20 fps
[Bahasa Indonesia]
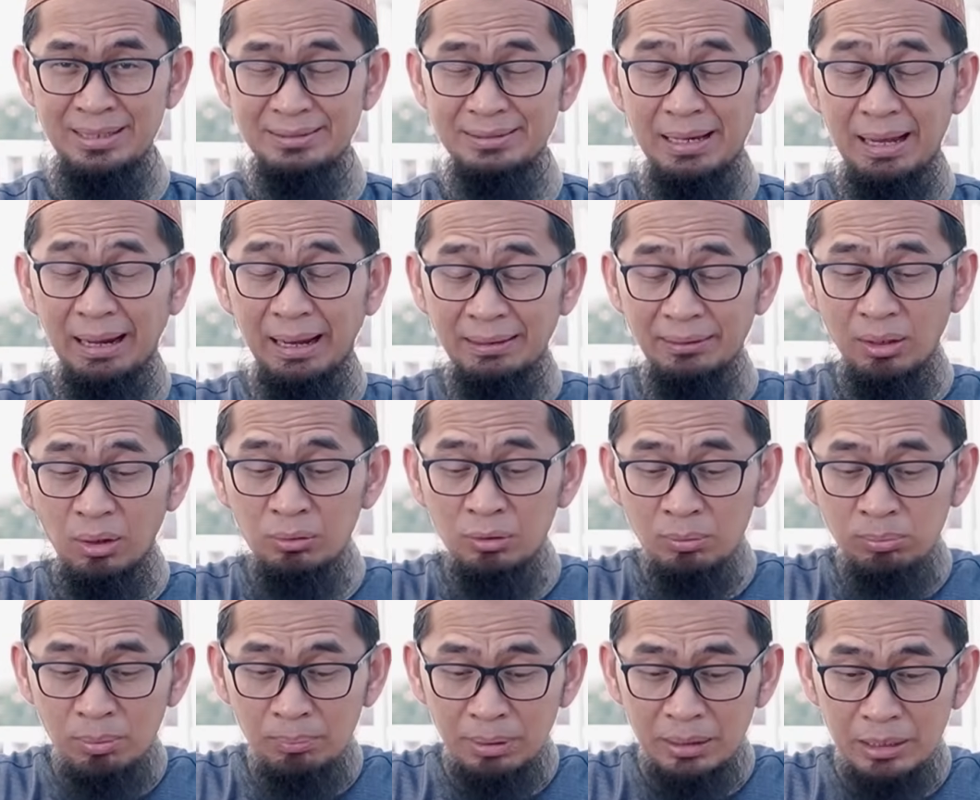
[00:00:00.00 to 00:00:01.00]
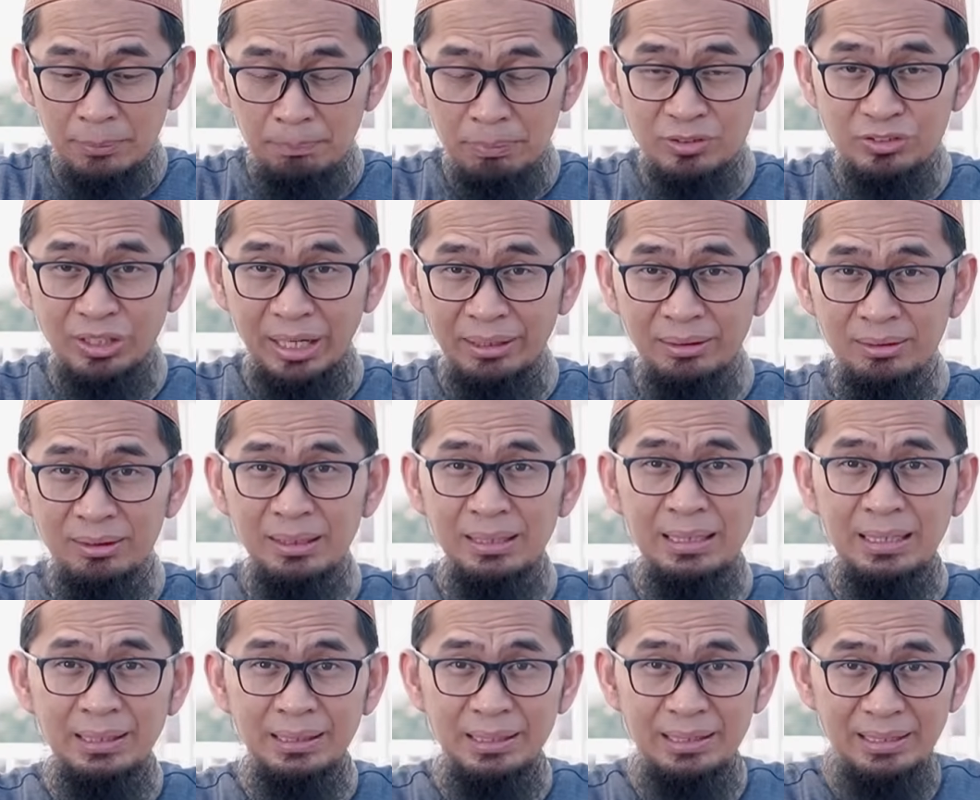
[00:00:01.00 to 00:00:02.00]
Seakan Allah memberi pesan,
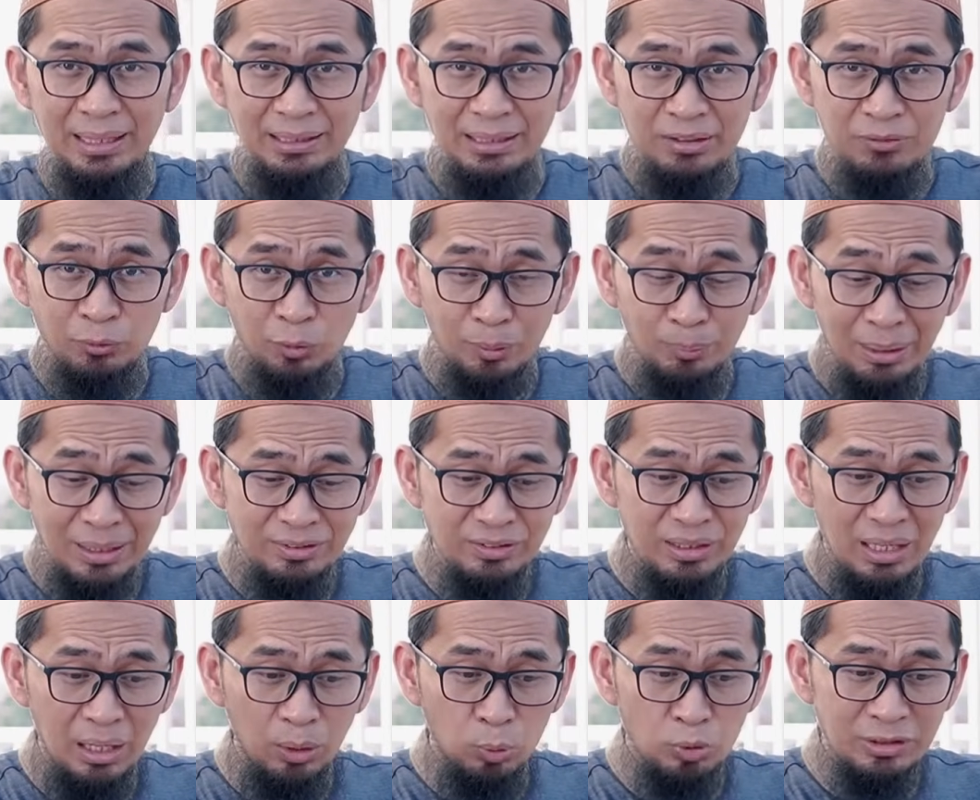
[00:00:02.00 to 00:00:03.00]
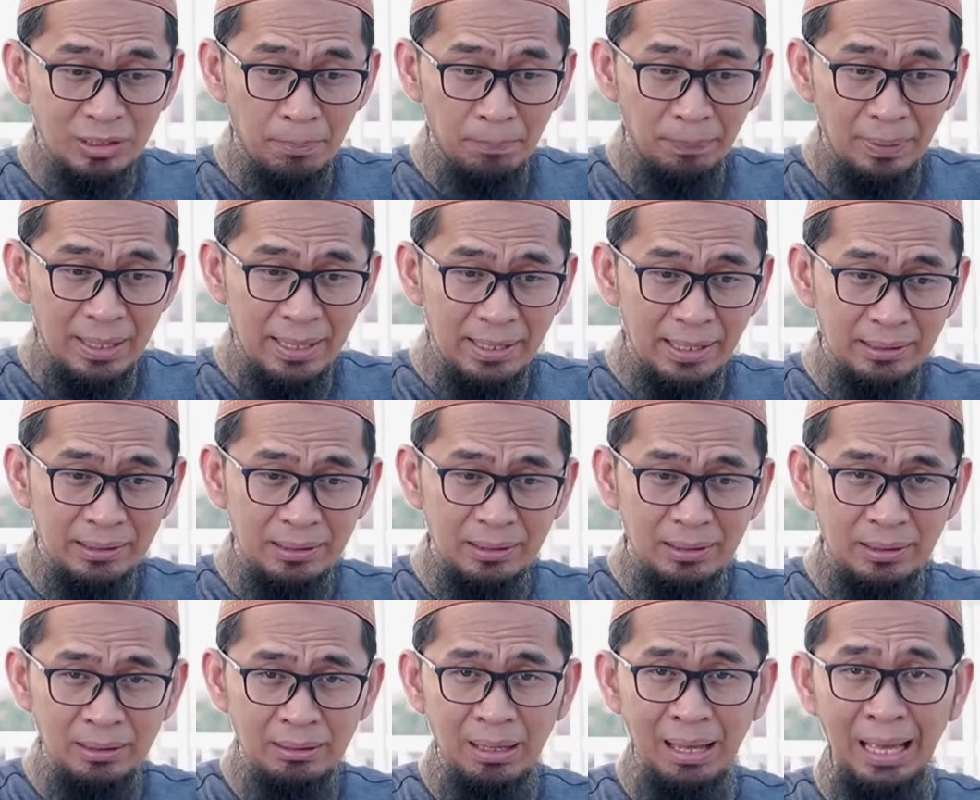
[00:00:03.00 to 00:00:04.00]
dengan informasi yang aku sampaikan
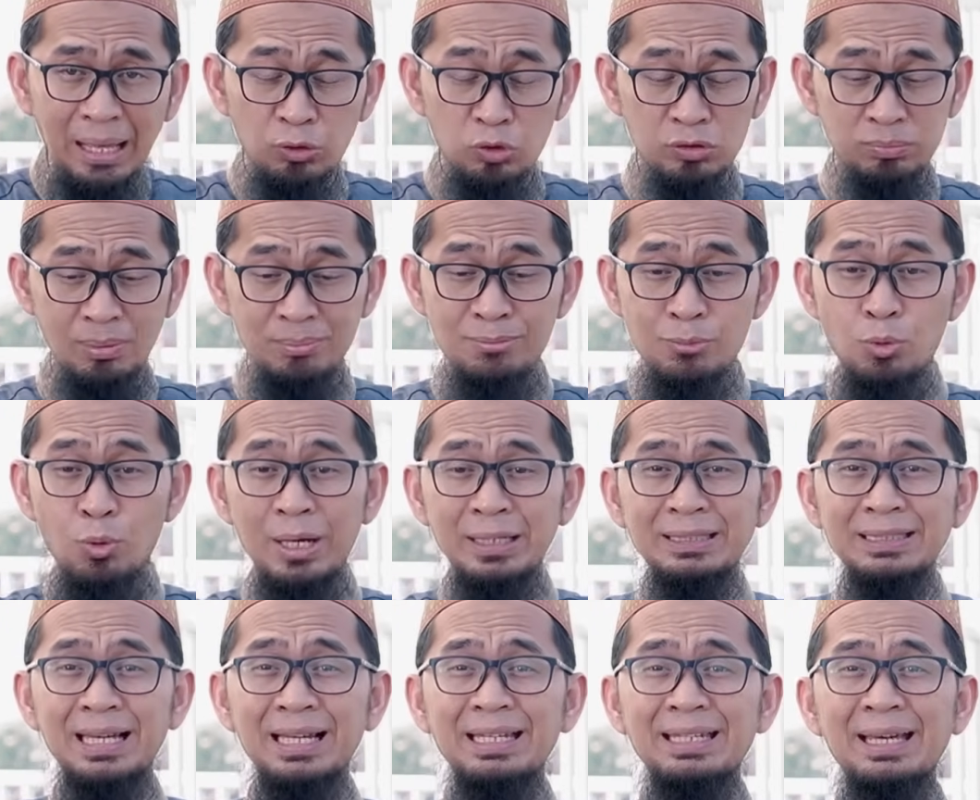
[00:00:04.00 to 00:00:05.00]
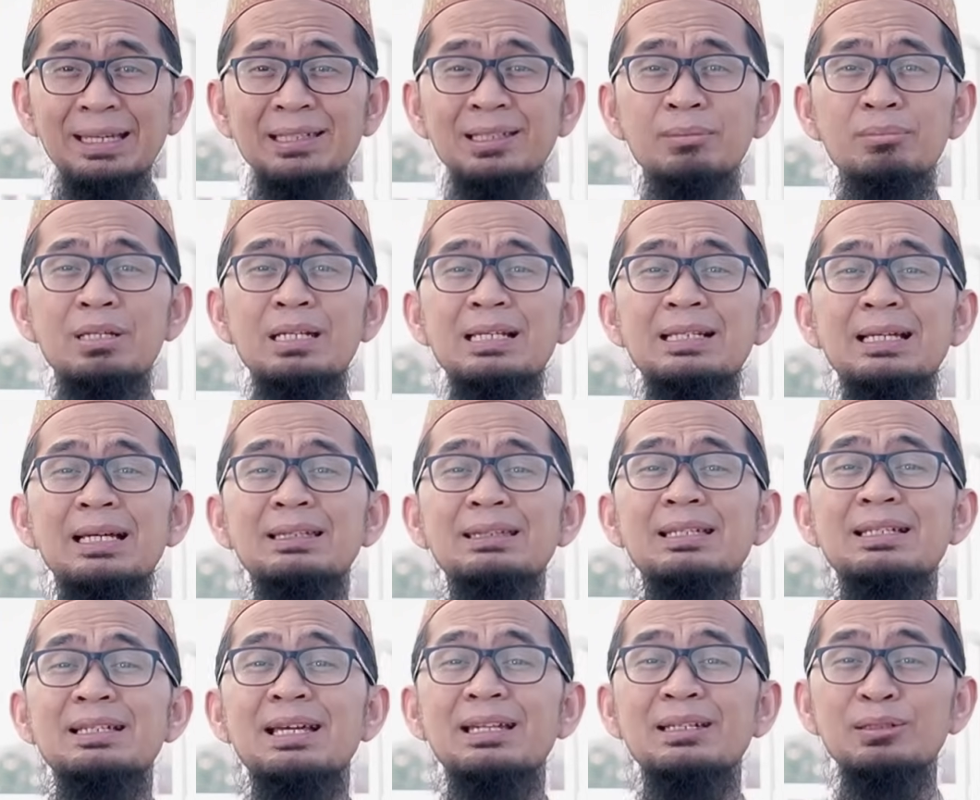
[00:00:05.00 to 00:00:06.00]
ini harus membuat kalian lebih
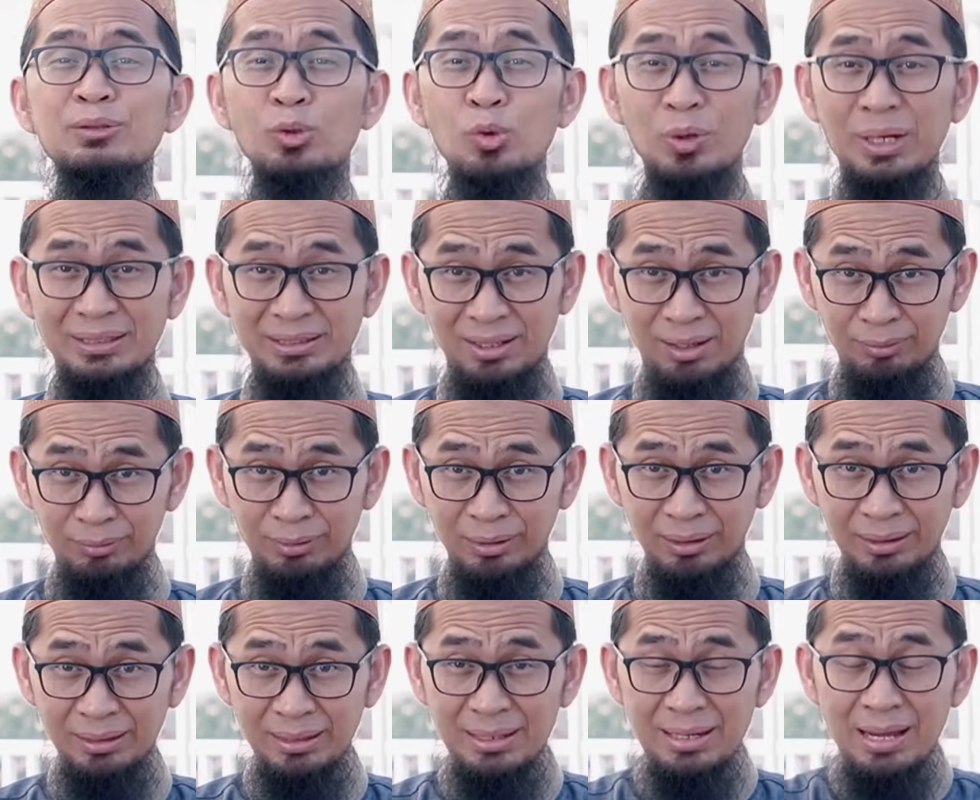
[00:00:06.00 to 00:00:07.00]
dekat denganku kata Allah.